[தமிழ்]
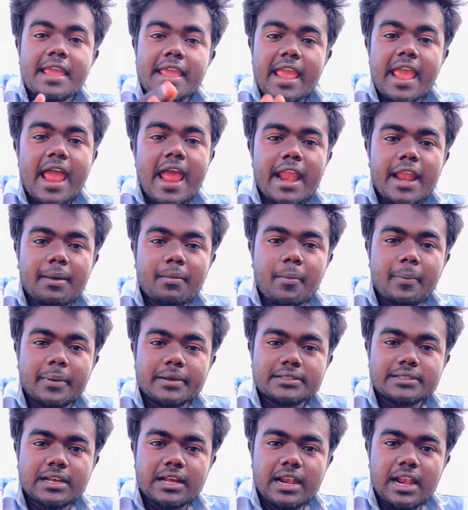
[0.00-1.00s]
ஏன் நம்ம
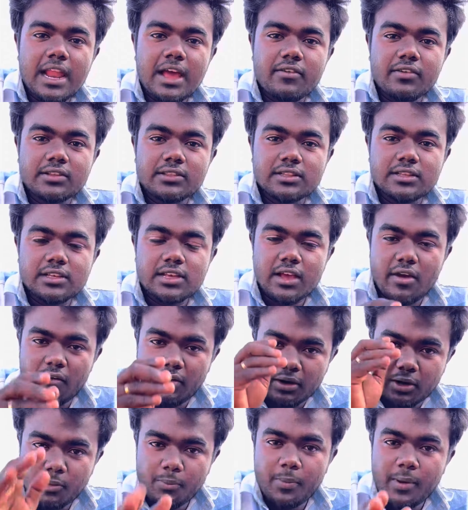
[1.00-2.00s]
பசங்கள்லாம் வந்து
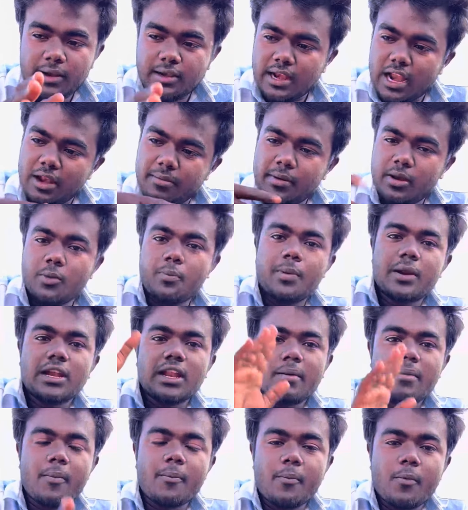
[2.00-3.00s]
அவங்க நிப்பாட்டினாலுமே
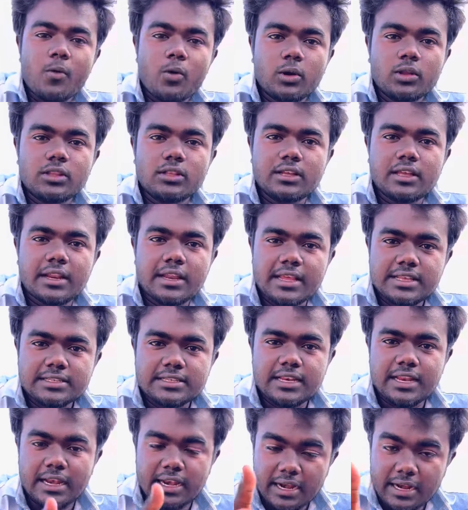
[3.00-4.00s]
நிப்பாட்டாமல் போகிறதுக்கு
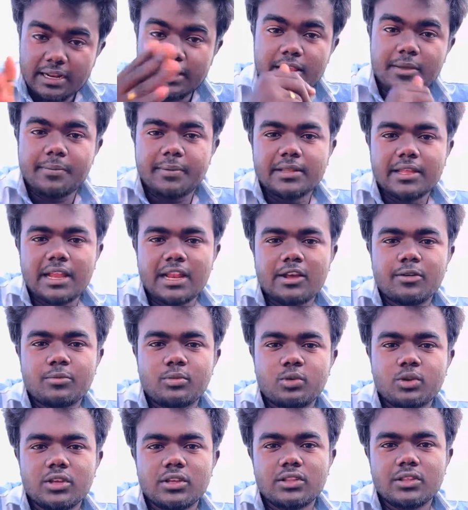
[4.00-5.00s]
ரீசன் என்னன்றது இப்போ தான் எனக்கு
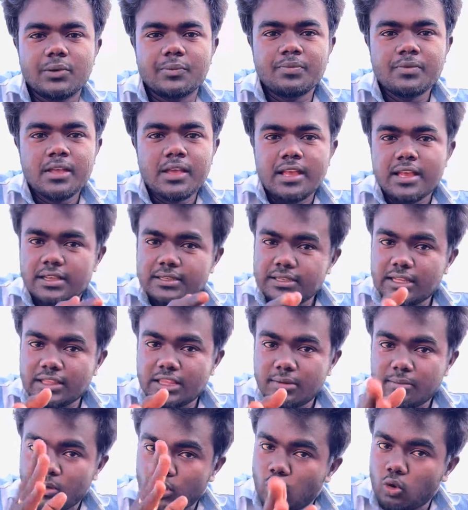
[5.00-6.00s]
புரியுது
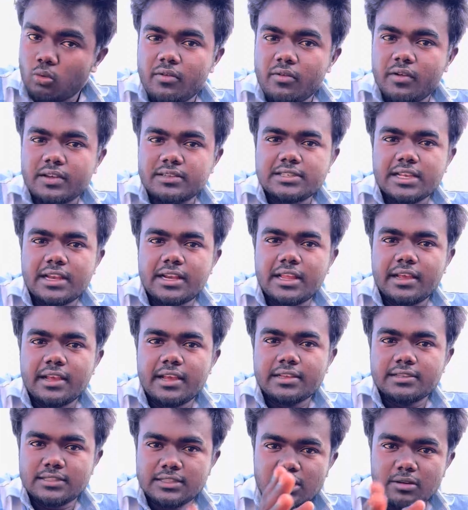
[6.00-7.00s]
சத்தியமாக நான் வெக்ஸ் ஆகிட்டேங்க
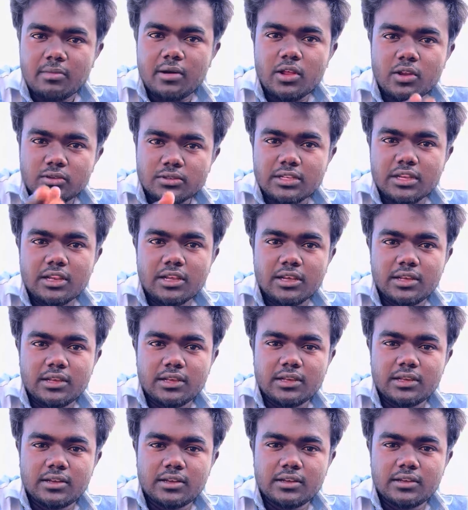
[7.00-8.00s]
இந்த மாதிரியும் சில
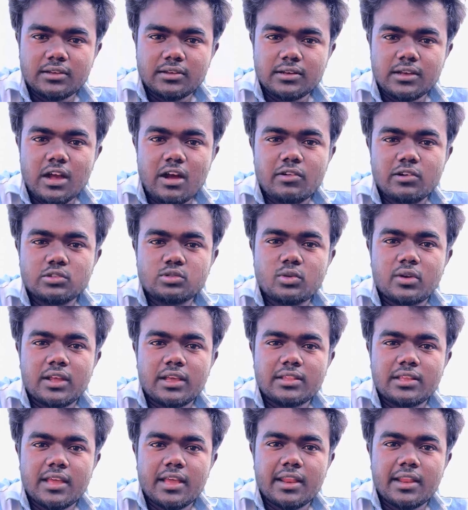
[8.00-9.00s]
காவல்துறை
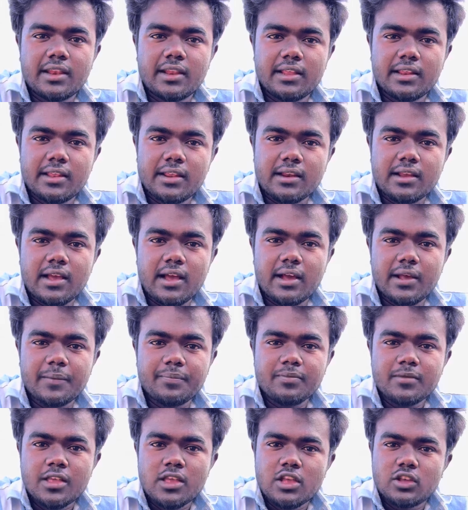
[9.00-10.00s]
அதிகாரிகள் இருக்காங்க
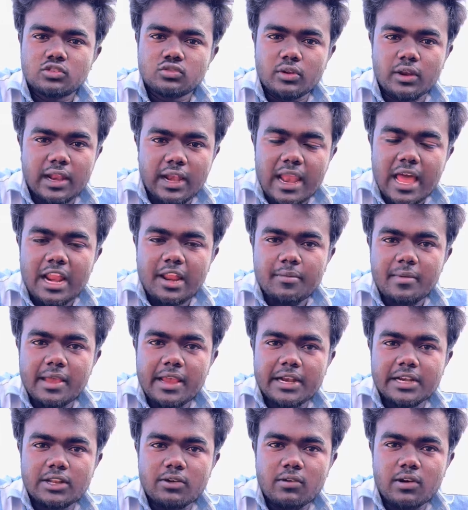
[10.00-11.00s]
ஸோ நான் எல்லாருமே
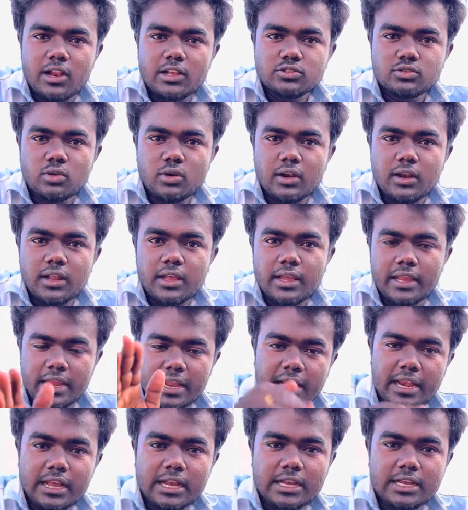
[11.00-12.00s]
கெட்டவங்களாக சொல்லலை
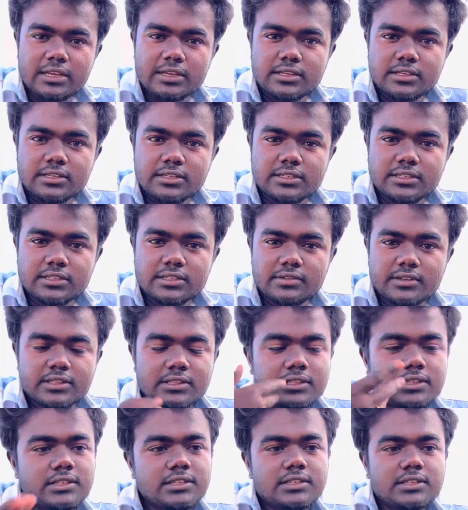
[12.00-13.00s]
எனக்கு
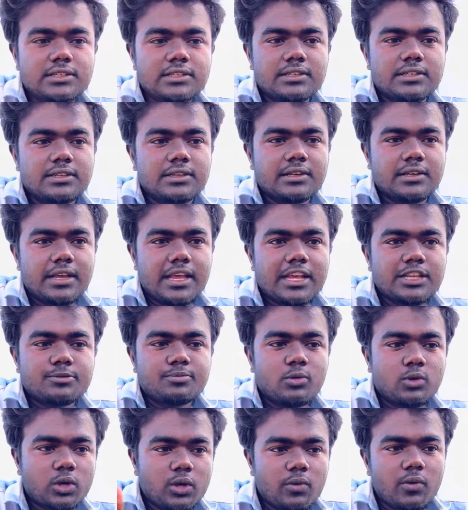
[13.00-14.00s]
வந்து கேஸ்
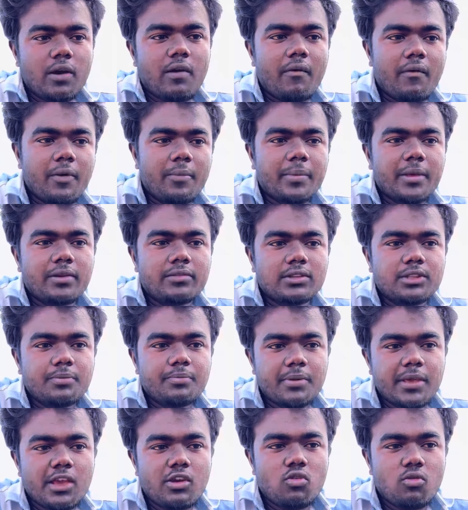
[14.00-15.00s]
போட்டவங்க அவங்க பேர் வந்து
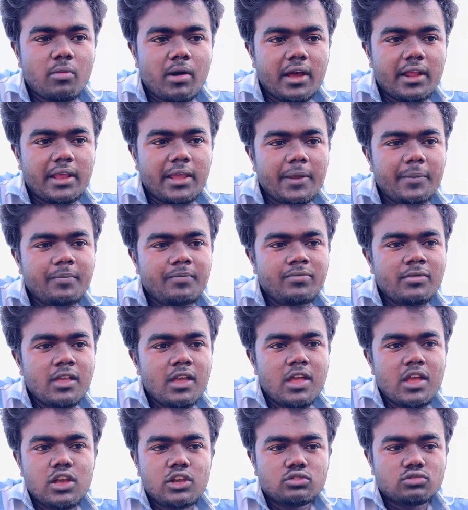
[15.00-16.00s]
பி குமாரி
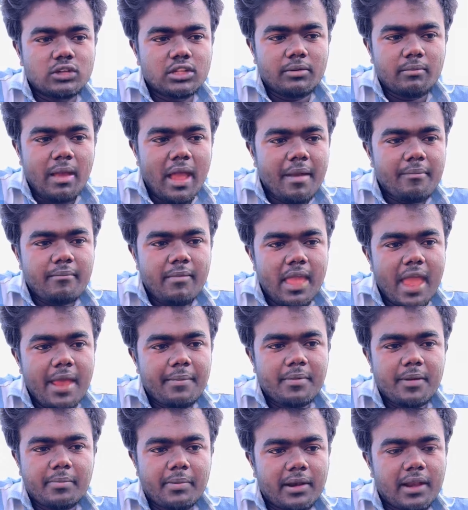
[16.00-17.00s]
ஸோ அந்த மேம் ஏன்
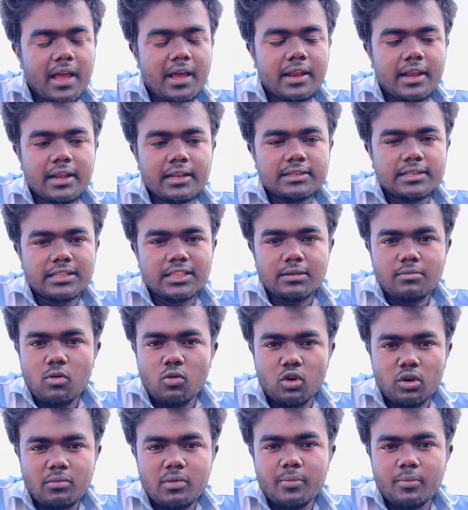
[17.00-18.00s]
இப்படி பண்ணாங்கன்னு எனக்கு சத்தியமாக
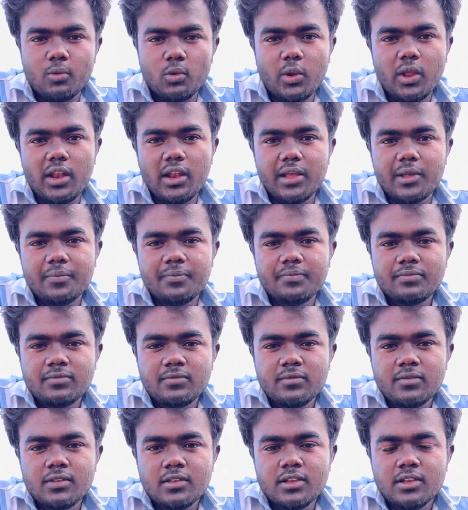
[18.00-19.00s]
ஒன்றுமே புரியல
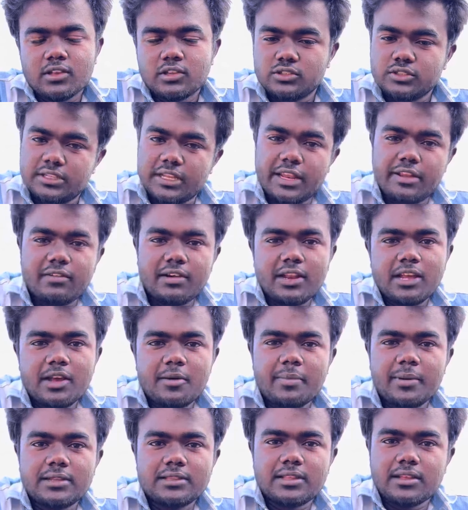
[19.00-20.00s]
சரி விடுங்க
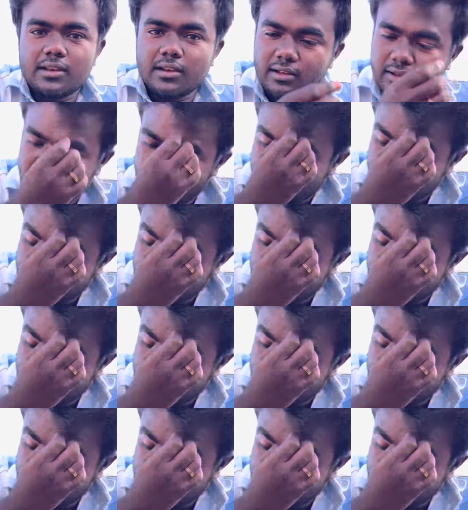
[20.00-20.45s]
பார்த்துக்கலாம்